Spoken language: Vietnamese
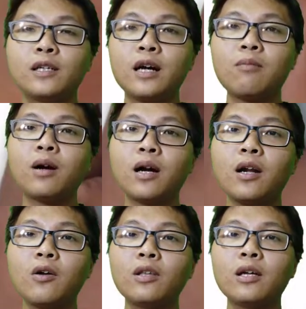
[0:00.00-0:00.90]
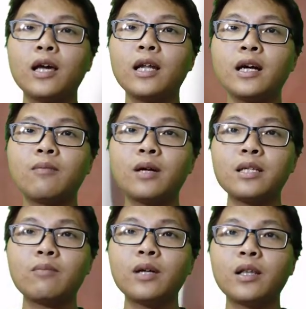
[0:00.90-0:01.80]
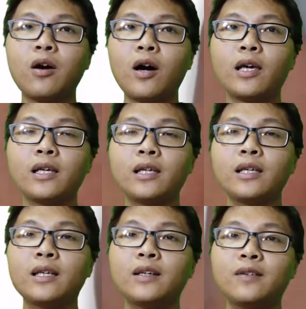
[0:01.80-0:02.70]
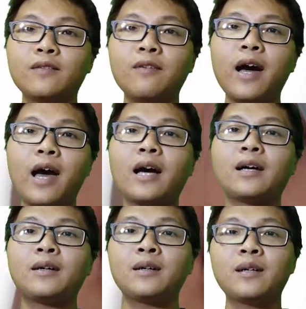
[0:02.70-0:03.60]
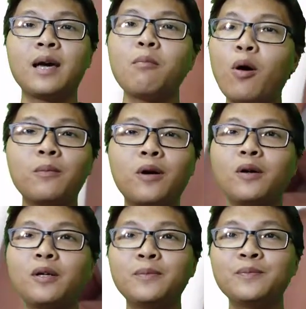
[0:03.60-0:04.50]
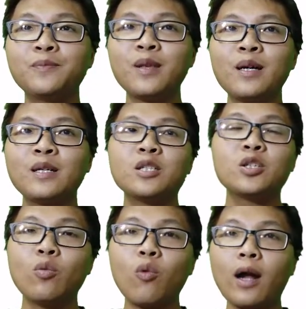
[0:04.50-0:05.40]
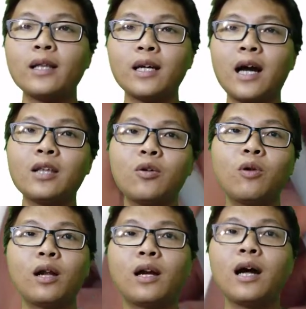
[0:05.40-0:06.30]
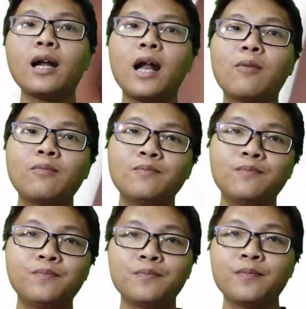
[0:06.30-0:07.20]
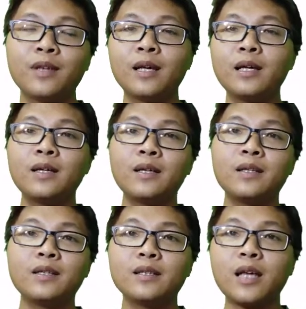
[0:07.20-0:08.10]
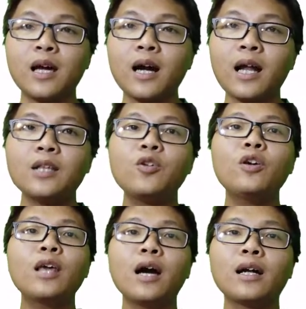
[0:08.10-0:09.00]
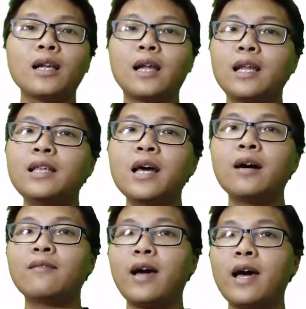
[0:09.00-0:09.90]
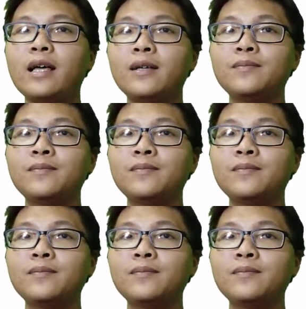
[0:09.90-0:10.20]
không có kết nối internet không có sóng điện thoại và cái mồm thôi xung quanh thì khách du lịch rất là đông chỉ có cách duy nhất là đi nhờ vẽ